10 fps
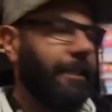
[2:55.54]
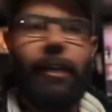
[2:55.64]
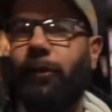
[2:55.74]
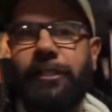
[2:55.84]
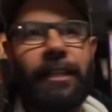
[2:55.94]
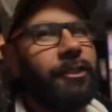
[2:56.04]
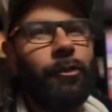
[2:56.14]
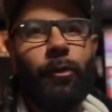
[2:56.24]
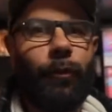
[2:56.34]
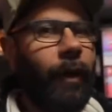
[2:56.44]
e aí eu vou
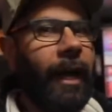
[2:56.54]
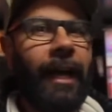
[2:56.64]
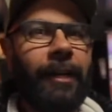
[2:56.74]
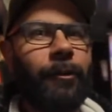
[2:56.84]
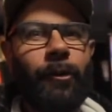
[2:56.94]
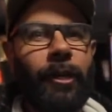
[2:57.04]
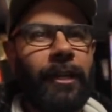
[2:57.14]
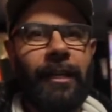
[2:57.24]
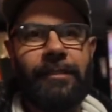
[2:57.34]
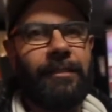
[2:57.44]
interagindo com o faro,
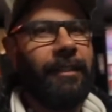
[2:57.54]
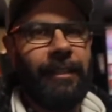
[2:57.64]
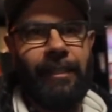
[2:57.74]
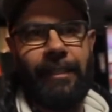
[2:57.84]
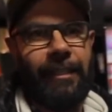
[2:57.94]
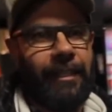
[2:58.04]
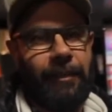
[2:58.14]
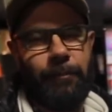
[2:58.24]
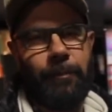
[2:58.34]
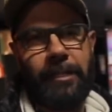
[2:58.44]
assim,
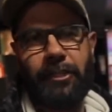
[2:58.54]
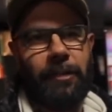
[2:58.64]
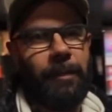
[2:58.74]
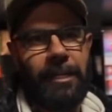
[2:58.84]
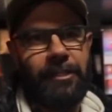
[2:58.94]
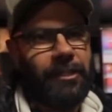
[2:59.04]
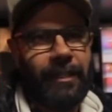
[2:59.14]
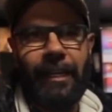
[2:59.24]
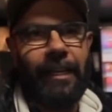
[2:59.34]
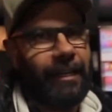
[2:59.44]

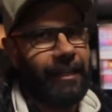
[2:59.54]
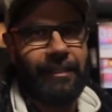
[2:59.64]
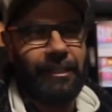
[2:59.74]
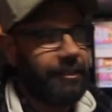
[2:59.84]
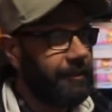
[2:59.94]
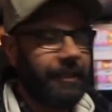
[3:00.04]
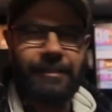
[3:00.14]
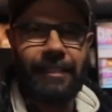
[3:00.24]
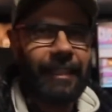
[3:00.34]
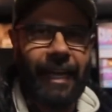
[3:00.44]
praticamente, né, a gente
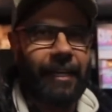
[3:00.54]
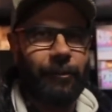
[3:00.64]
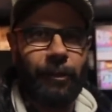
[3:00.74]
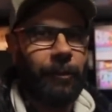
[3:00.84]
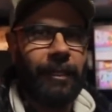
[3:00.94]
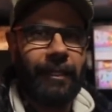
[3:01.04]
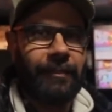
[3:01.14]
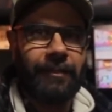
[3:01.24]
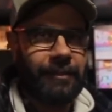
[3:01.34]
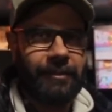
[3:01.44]
tá sincado, eu e ele, então,